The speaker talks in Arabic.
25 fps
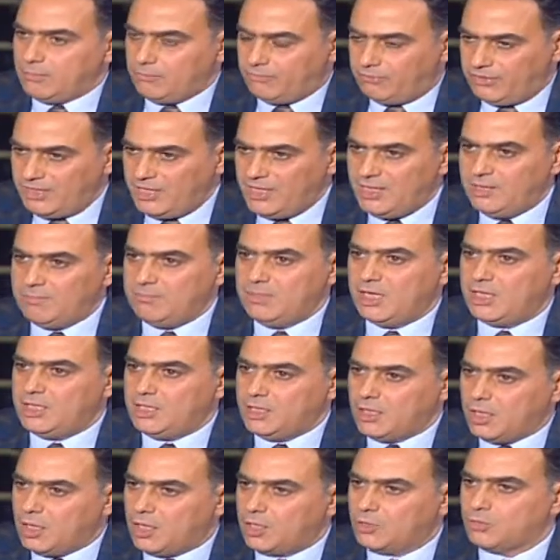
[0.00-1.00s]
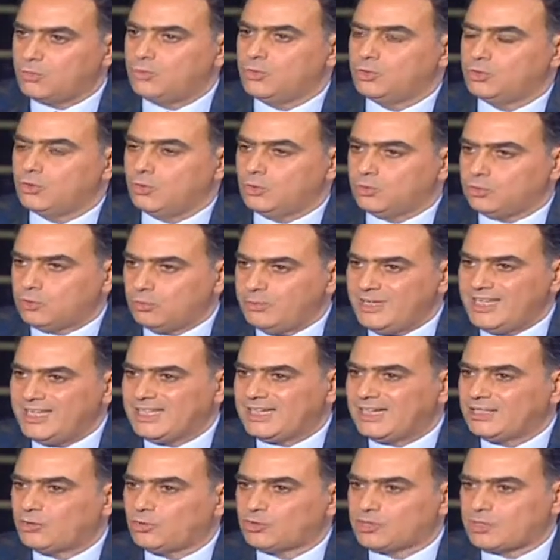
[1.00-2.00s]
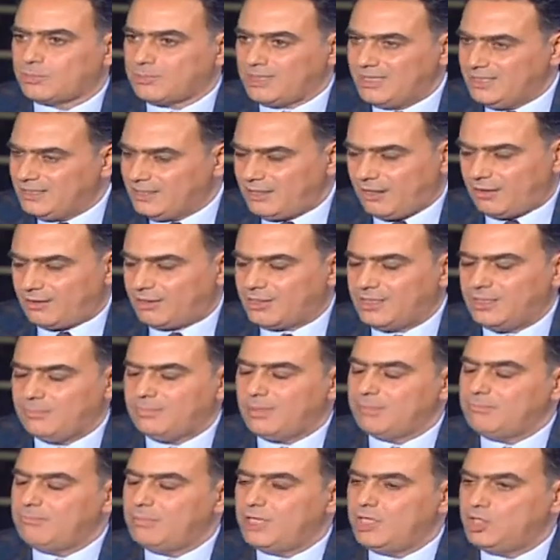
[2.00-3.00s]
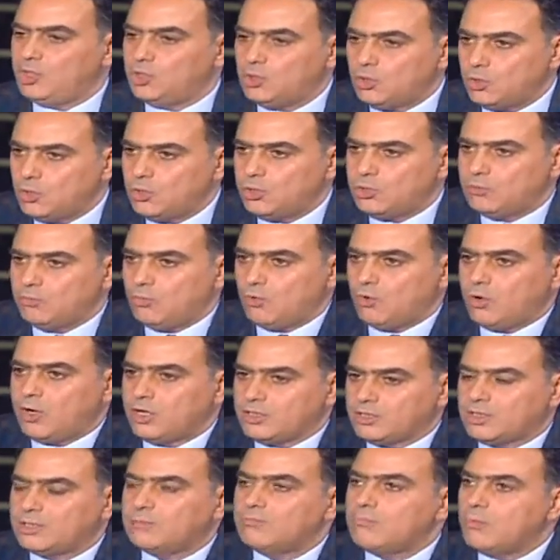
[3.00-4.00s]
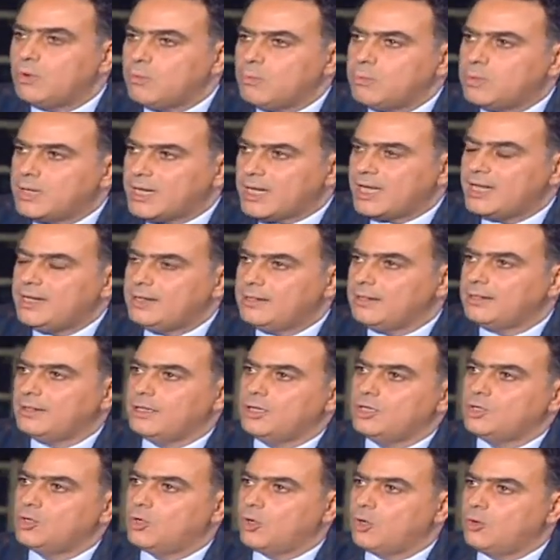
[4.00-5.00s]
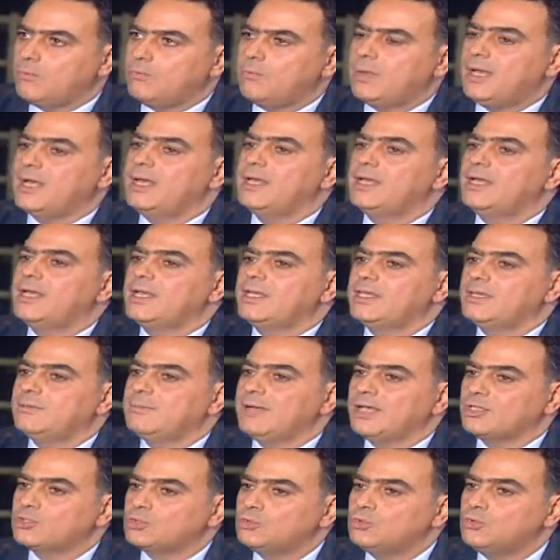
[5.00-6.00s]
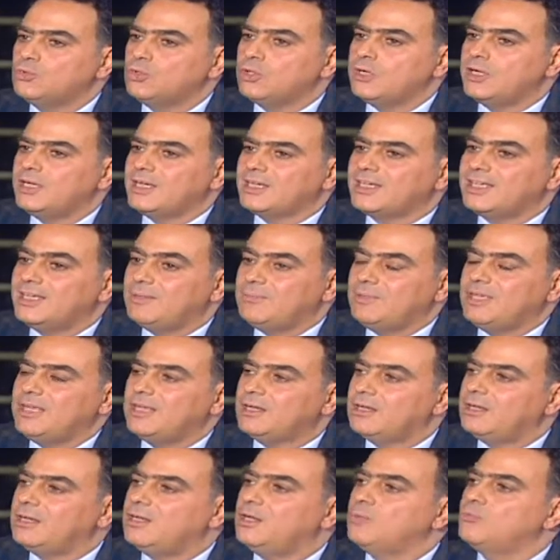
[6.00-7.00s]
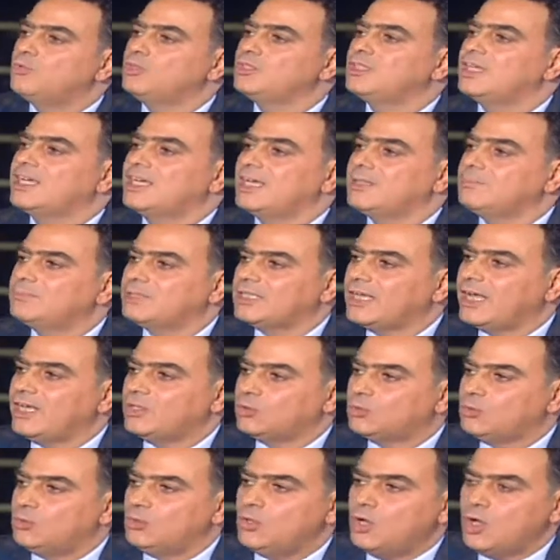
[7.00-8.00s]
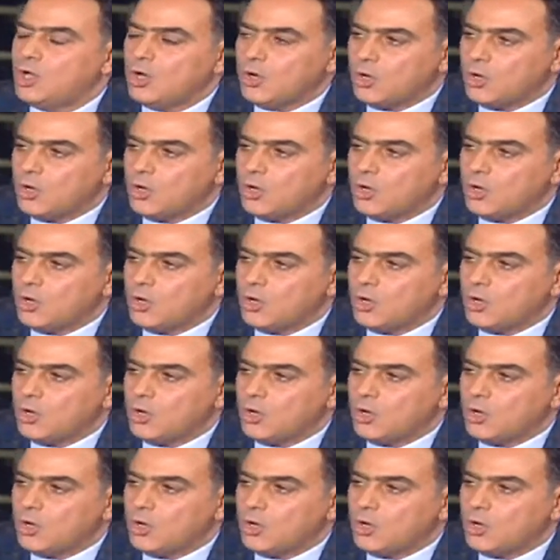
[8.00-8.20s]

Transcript: في مليار و373 تقريبا مليون مواطن ممكن ان هم يبقى سوق كبير للمنتجات بتاعتكم